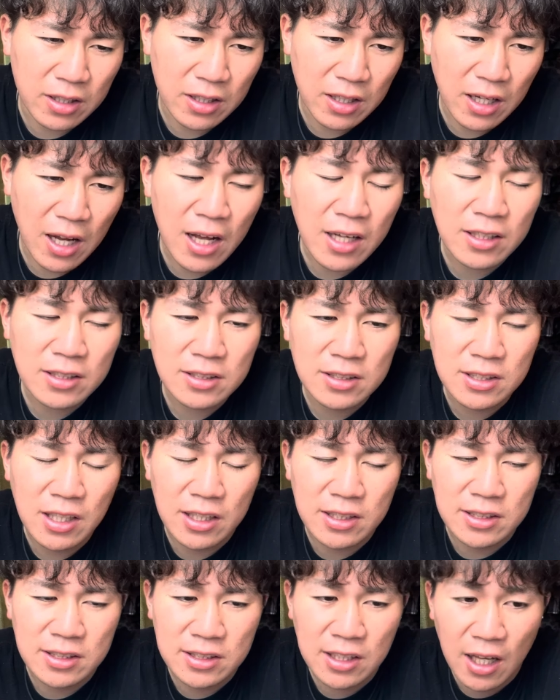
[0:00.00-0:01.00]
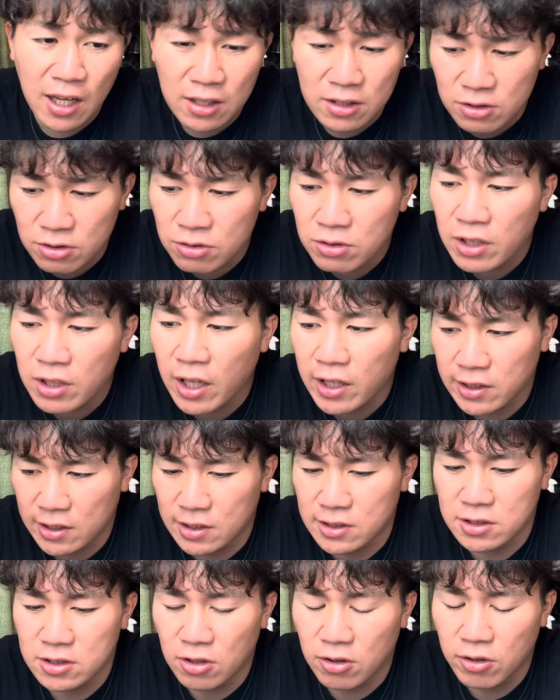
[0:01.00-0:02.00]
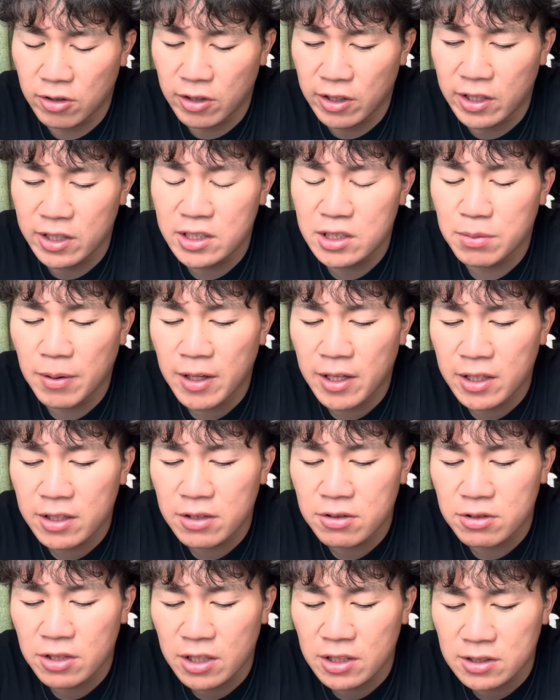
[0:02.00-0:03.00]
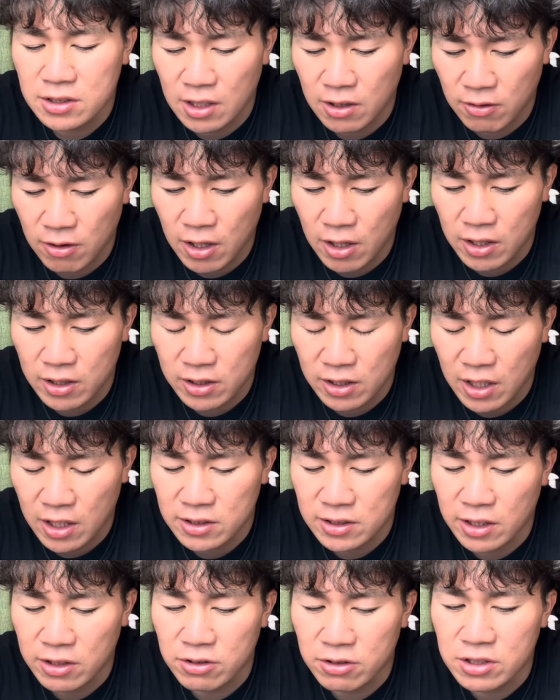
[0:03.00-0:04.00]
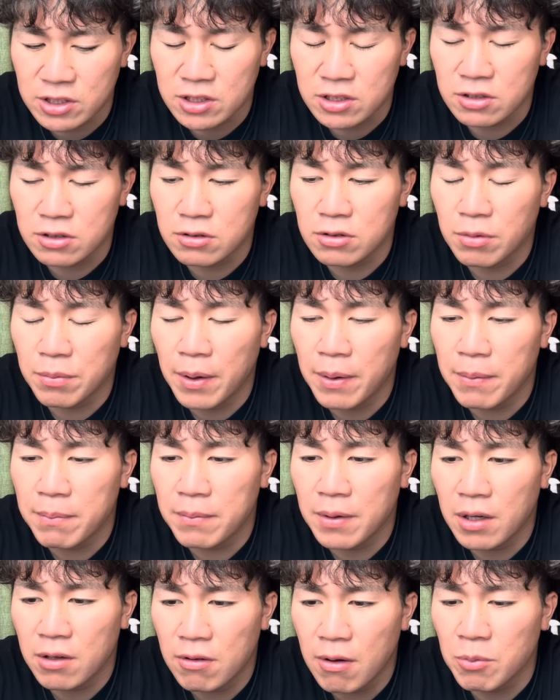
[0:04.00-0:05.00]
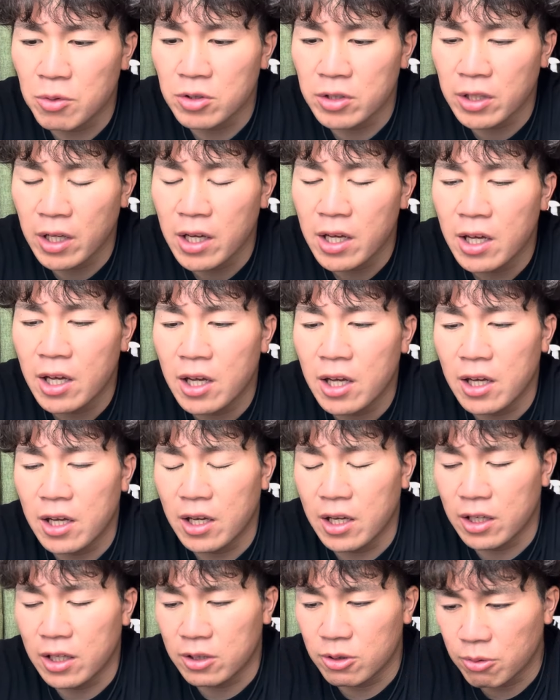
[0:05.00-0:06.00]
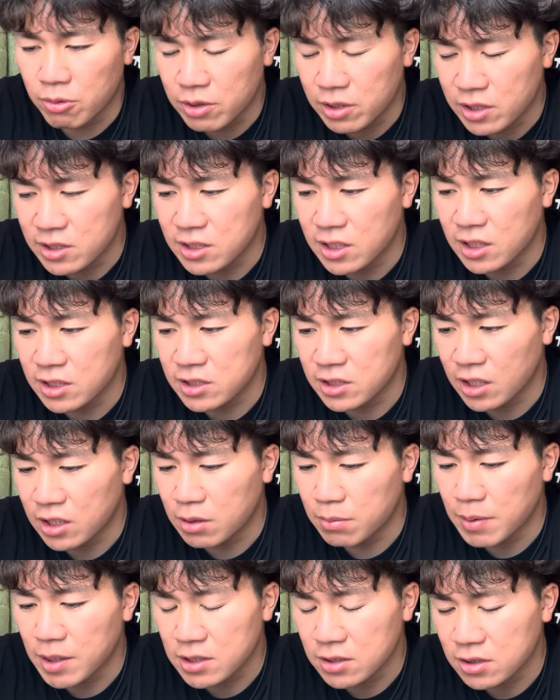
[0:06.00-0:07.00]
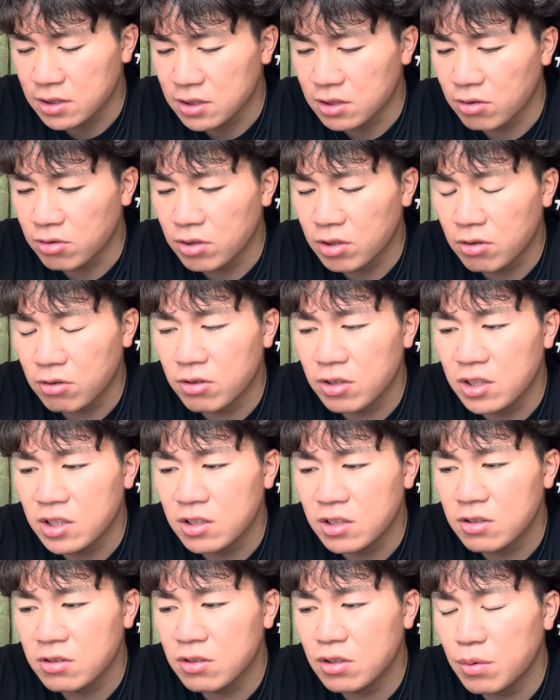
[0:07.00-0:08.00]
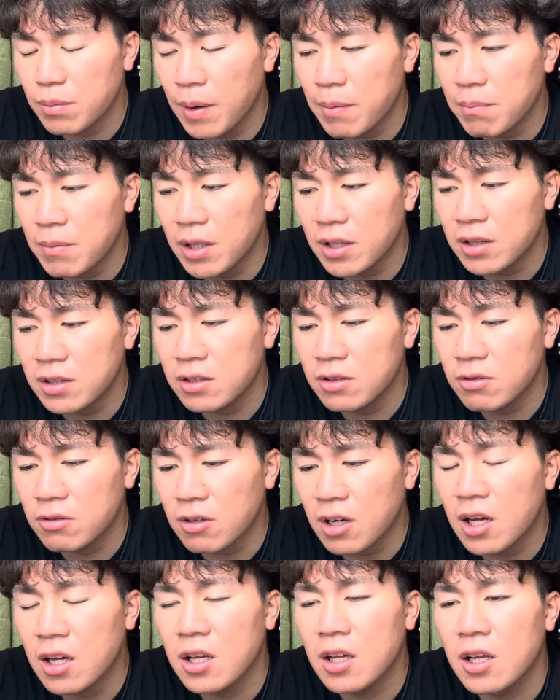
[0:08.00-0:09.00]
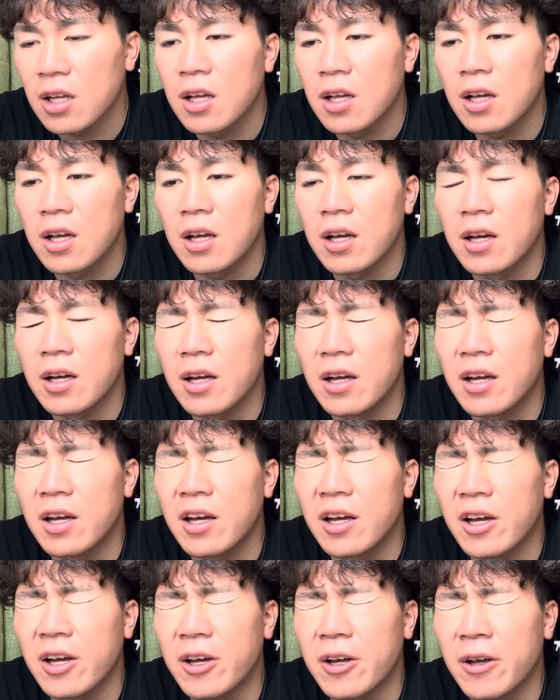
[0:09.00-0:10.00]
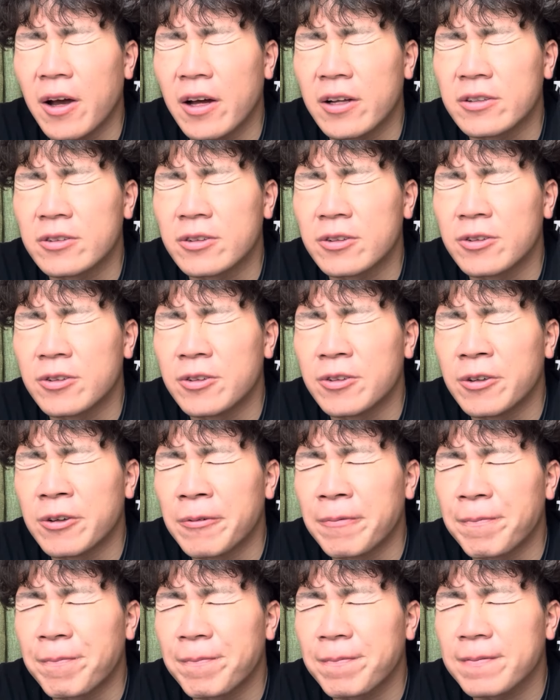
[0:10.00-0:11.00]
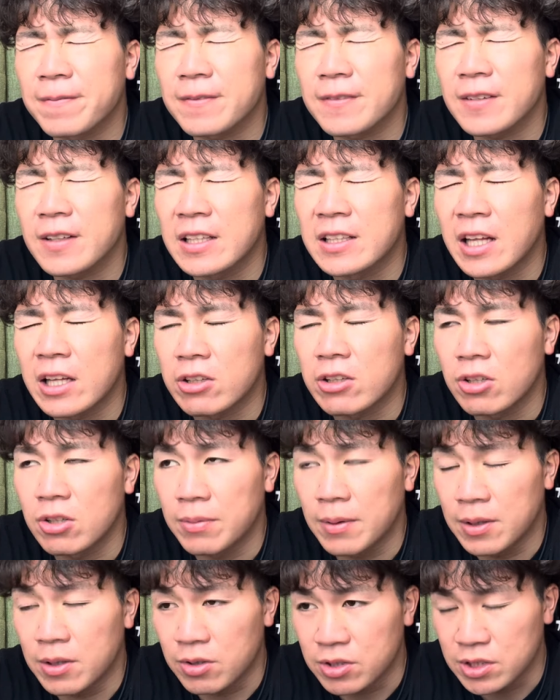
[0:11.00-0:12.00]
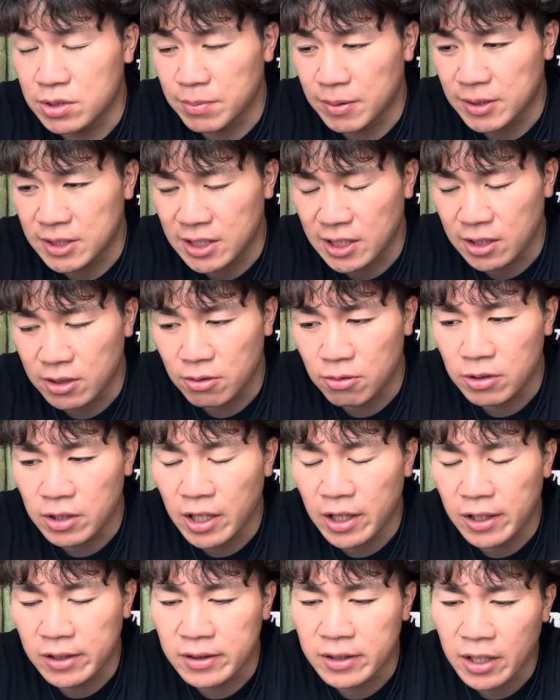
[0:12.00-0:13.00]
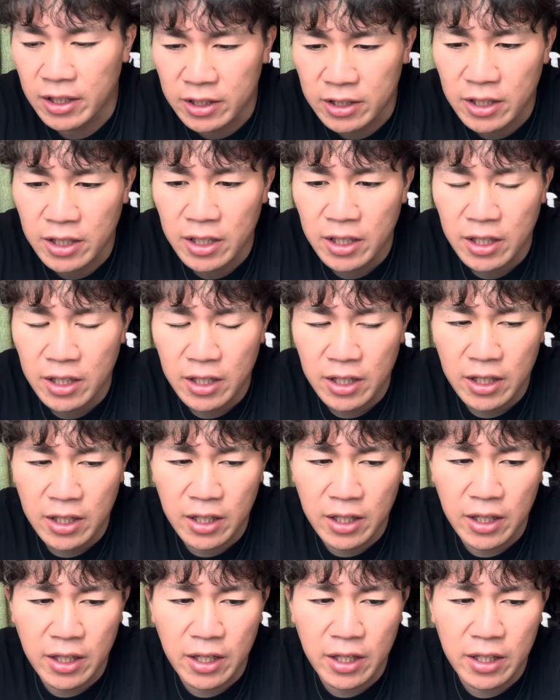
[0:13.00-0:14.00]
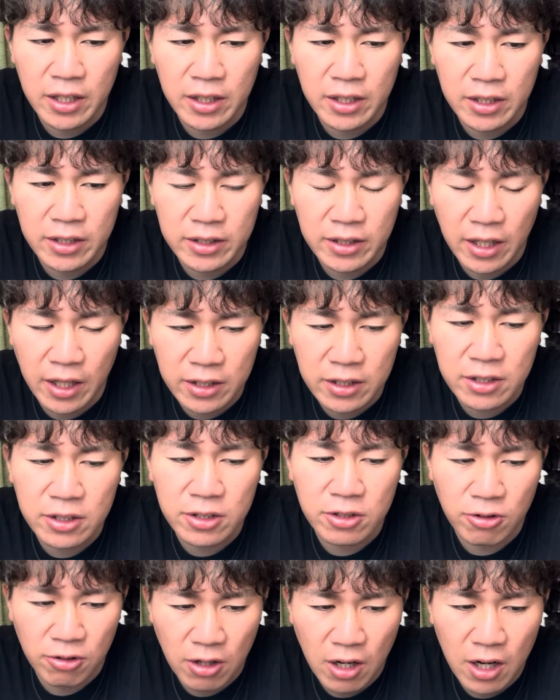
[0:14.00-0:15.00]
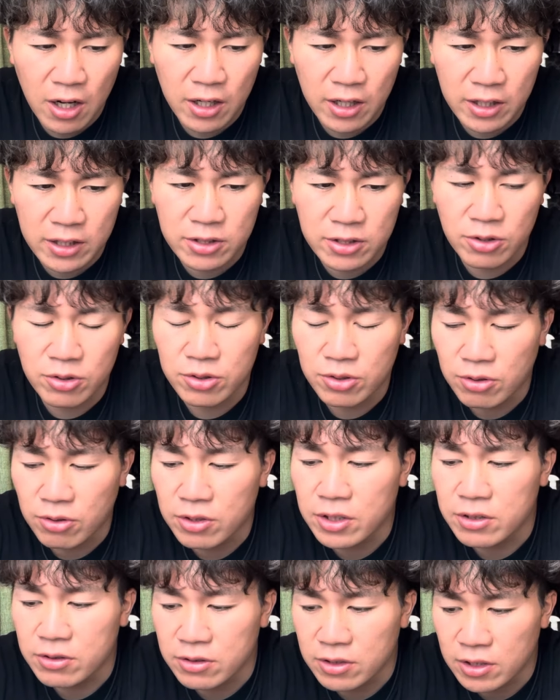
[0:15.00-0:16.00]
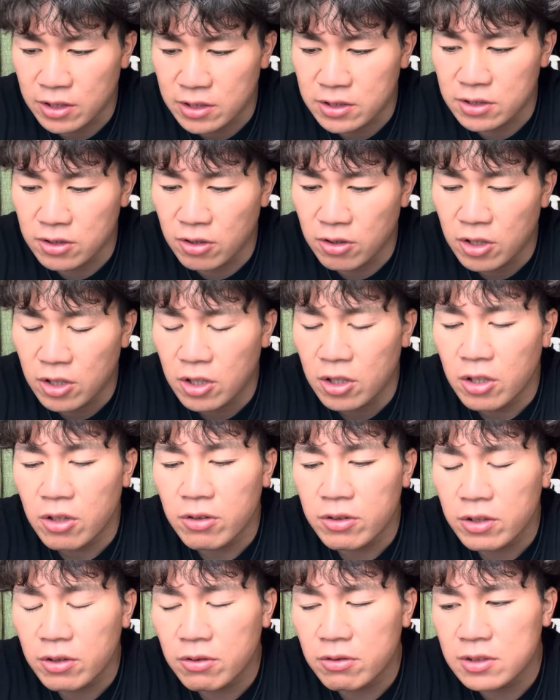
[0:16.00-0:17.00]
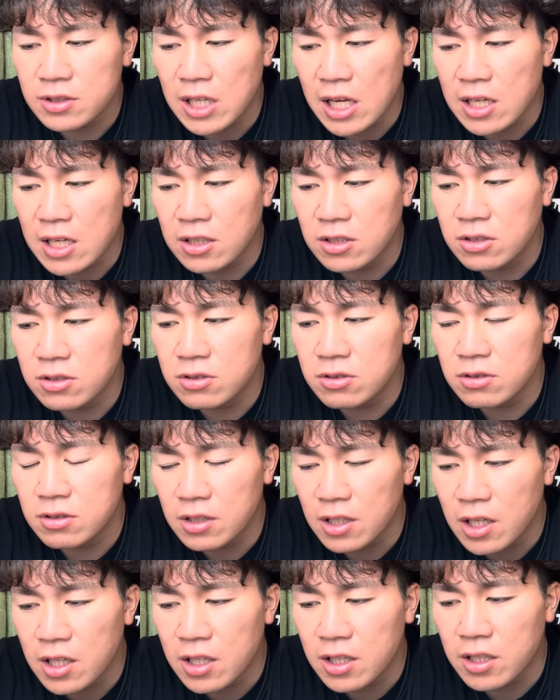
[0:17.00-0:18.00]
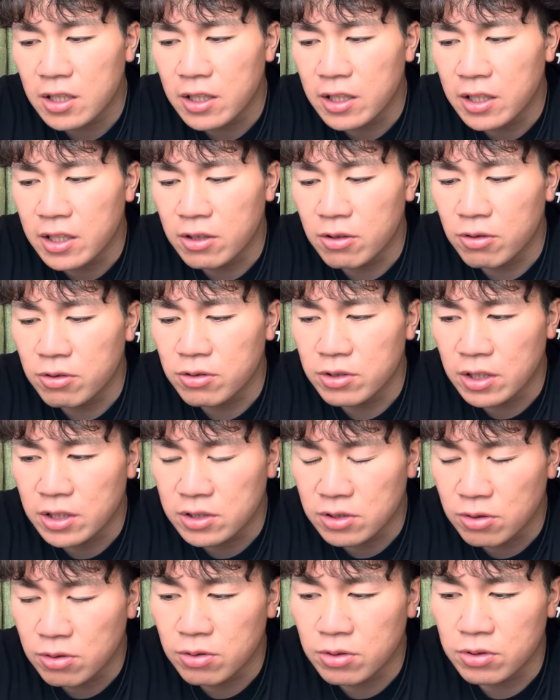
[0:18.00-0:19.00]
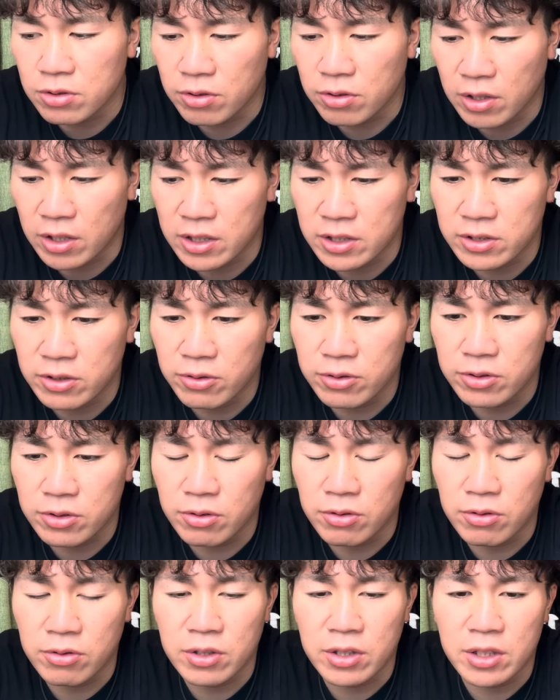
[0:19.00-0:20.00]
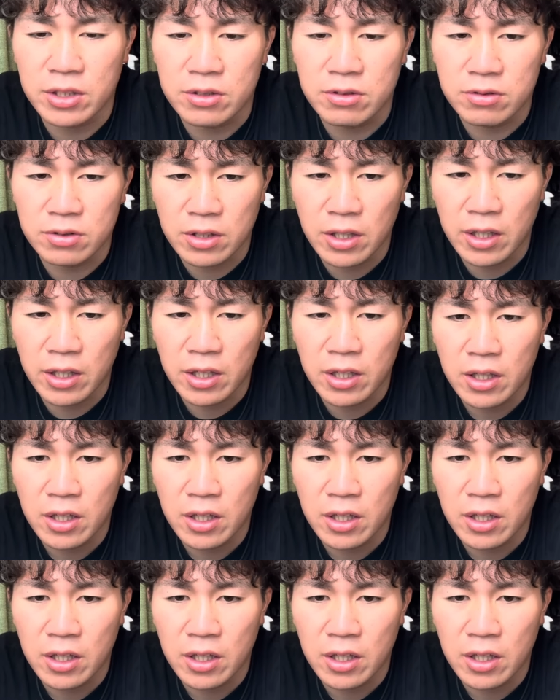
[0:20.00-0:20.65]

関西3軍なんですよ。えー、一番えぐい奴らは、関西の1軍のメンバーはもうね、えー、党員履正社行きますし、ほんでこの2軍のメンバーっていうのが、えー、あのー例えば福島成功であったり、えー、天理とか、えー、そういうとこに行くんですよ。ほんで、この3軍が、えー、こういうね、城北とかね、そういうとこに行くんで、